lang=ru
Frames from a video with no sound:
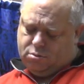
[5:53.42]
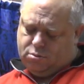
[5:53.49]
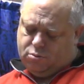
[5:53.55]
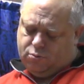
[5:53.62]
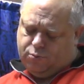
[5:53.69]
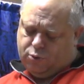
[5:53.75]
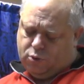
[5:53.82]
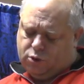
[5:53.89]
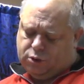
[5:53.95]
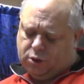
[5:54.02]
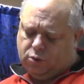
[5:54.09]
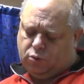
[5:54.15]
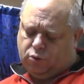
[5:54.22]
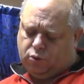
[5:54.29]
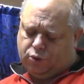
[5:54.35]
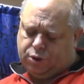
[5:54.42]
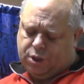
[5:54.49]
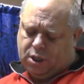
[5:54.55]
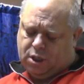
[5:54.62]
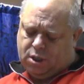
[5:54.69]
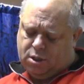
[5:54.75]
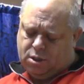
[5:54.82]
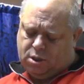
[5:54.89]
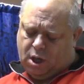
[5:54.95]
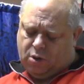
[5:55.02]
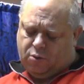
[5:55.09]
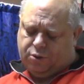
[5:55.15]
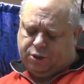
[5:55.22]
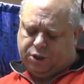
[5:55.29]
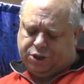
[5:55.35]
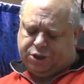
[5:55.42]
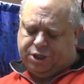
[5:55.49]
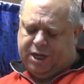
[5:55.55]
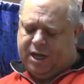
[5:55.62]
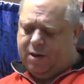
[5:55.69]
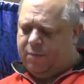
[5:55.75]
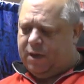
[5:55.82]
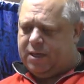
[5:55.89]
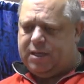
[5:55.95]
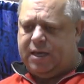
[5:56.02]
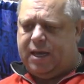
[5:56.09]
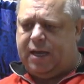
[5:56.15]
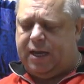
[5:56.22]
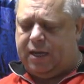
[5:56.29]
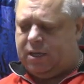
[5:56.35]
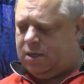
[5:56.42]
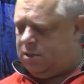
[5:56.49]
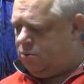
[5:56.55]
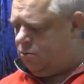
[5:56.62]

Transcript: Ну, просто тут уже какой-то шлем отделе.